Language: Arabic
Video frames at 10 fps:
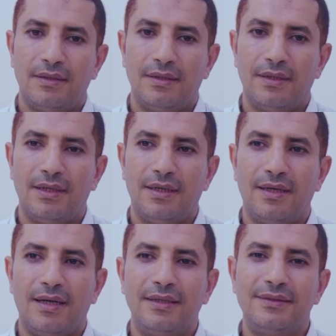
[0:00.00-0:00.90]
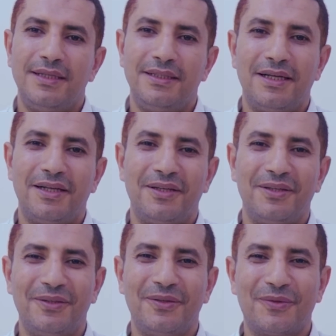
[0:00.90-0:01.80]
آه، أتينا
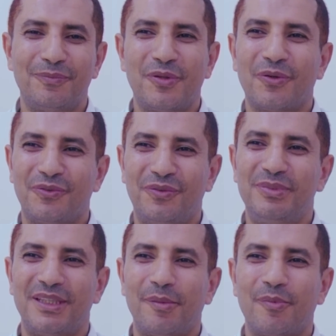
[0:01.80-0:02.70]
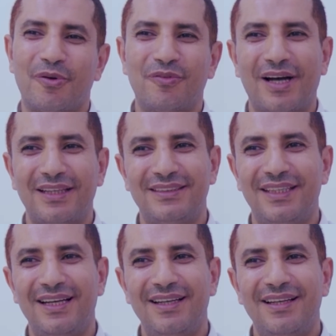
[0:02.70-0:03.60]
بظروف بسبب ظروف
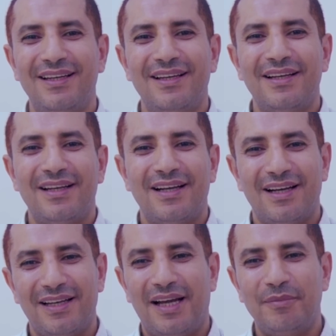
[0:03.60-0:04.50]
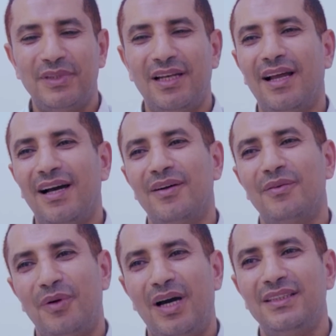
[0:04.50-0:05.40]
قاسية الحمد لله
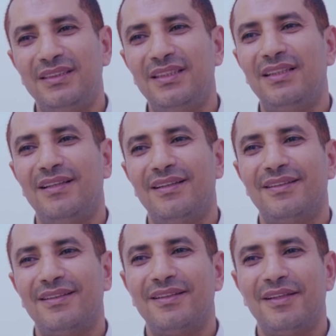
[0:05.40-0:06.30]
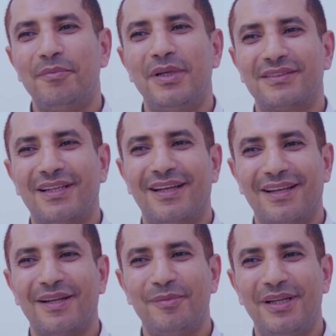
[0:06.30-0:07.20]
وعايشين لما يصلح
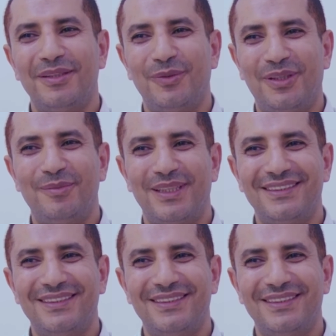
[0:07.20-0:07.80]
الله البلاد والعباد